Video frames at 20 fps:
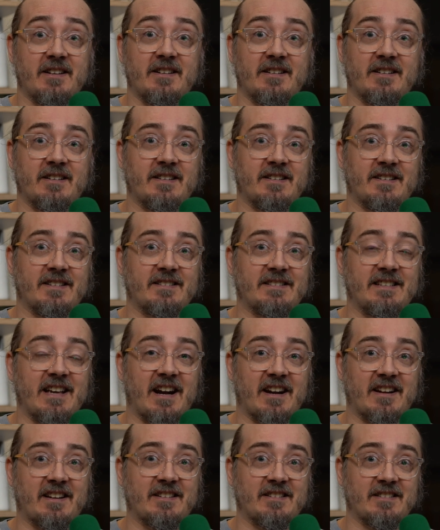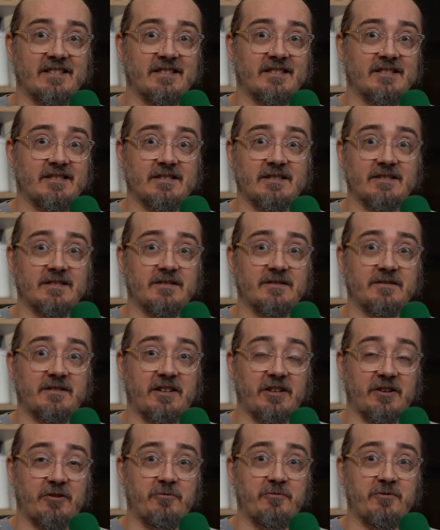e, jak e,
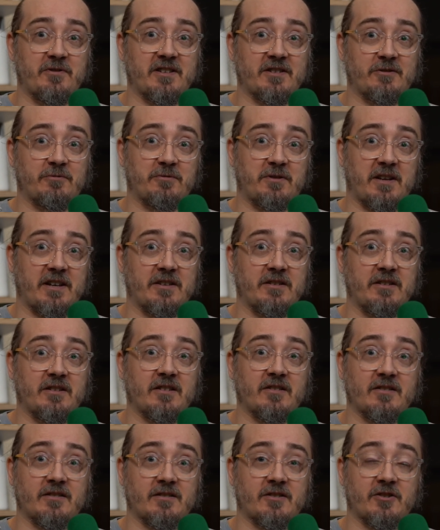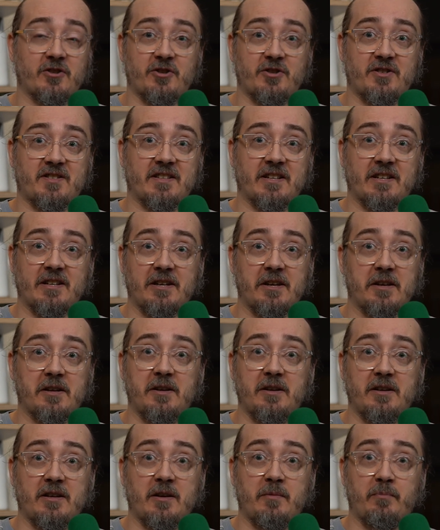kryuje tutaj reżyser
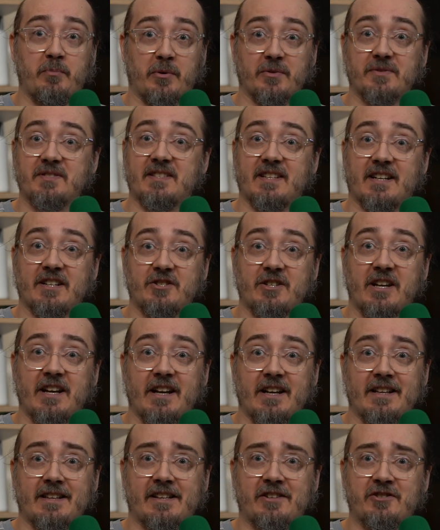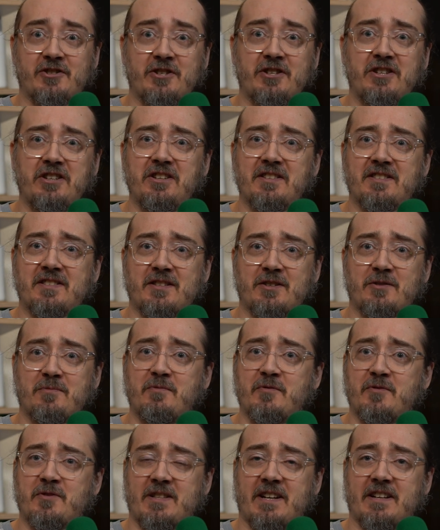jej, jej postać. Także nie
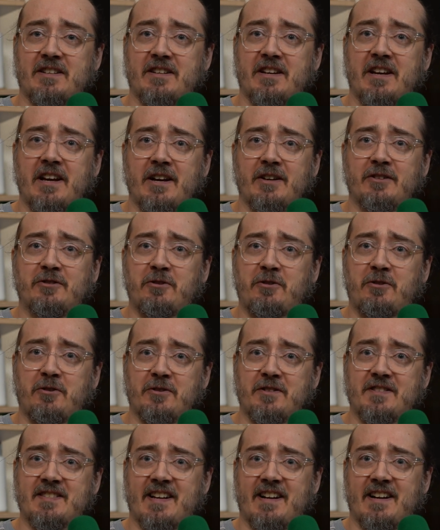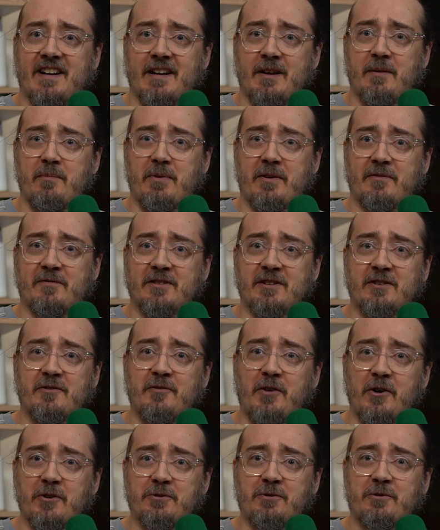jesteśmy w stanie do końca pewnych
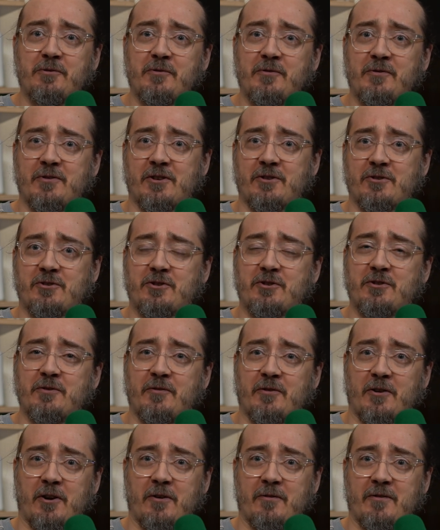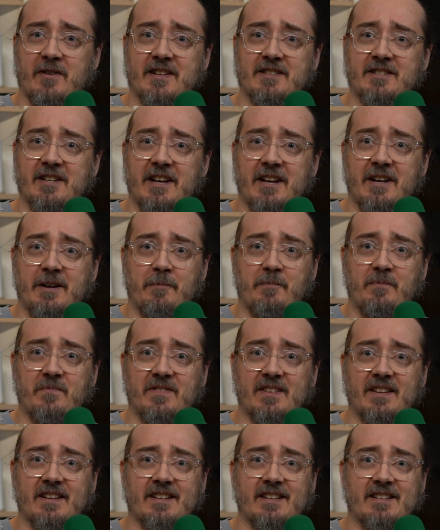wątków rozszyfrować.
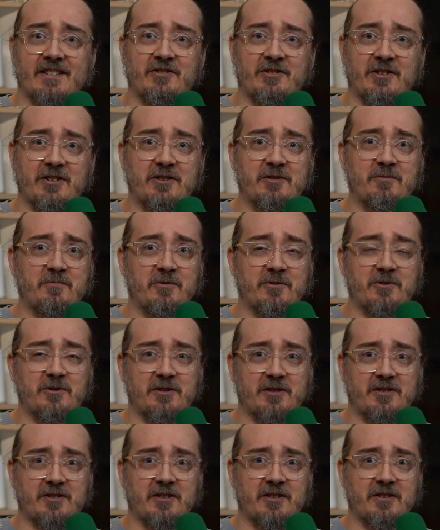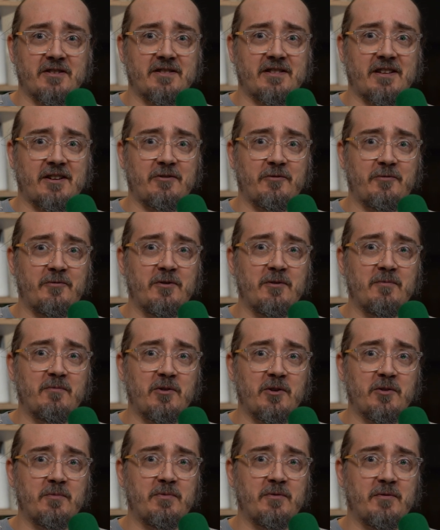Mm, część może się tego
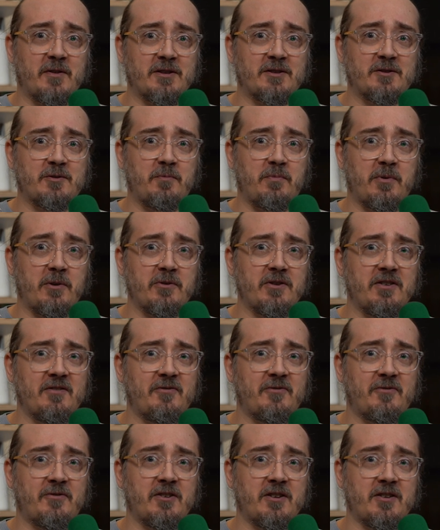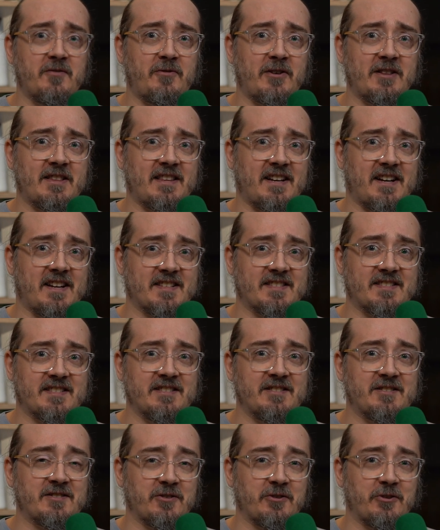filmu odbywać zupełnie w
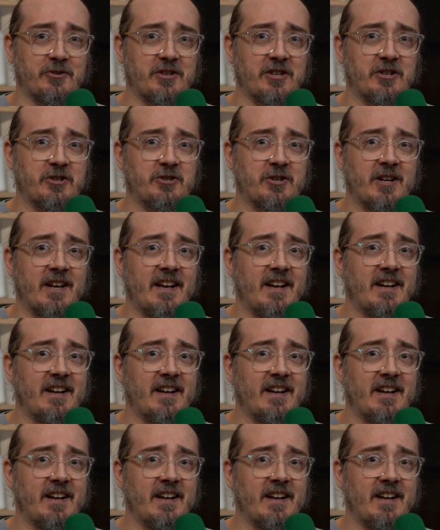fantazji, co też.